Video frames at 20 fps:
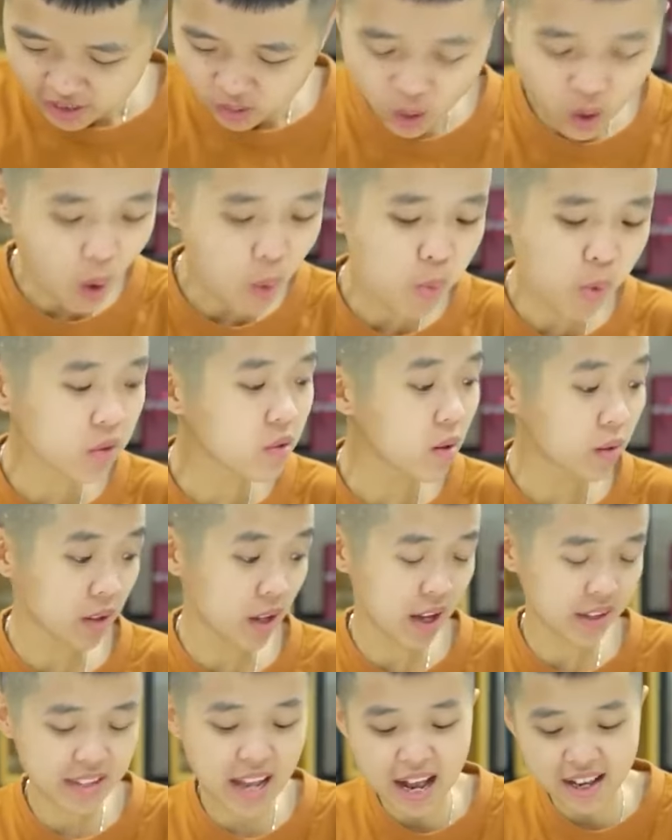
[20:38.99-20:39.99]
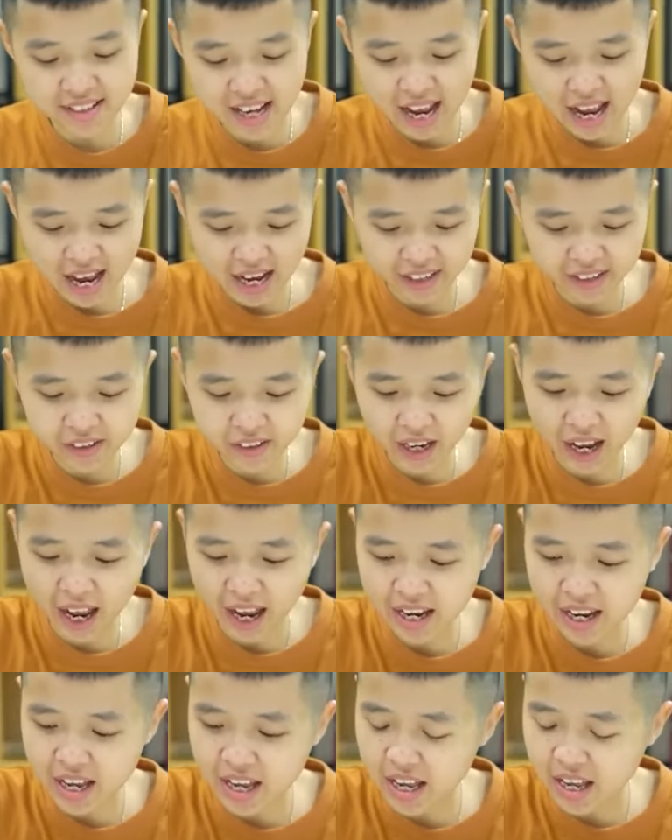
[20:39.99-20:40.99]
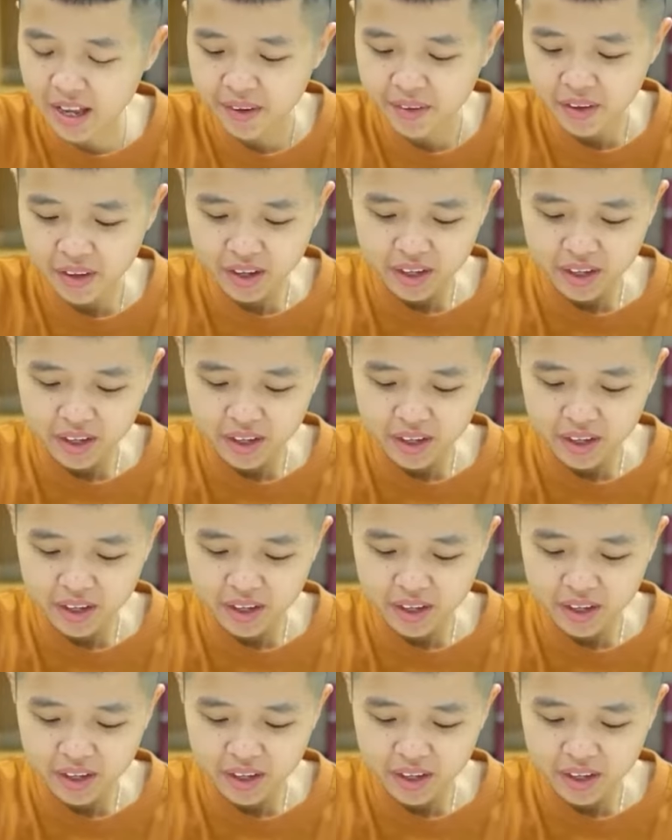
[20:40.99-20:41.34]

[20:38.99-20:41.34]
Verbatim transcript: Nó không có được ờ, đa dạng như cái ờ,